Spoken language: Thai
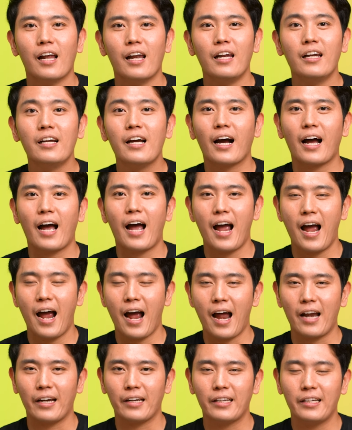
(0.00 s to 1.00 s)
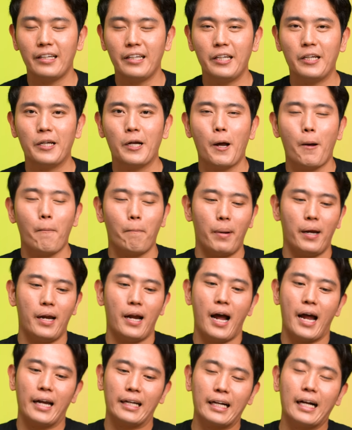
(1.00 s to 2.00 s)
เลือกอาหารที่เป็น
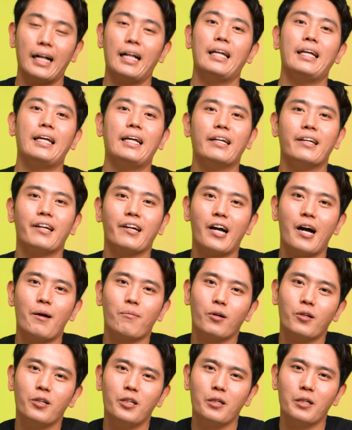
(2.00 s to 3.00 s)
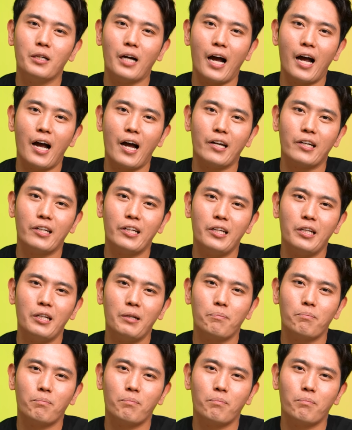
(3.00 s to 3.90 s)
อาหารคลีนนะครับ ก็คืออาหารที่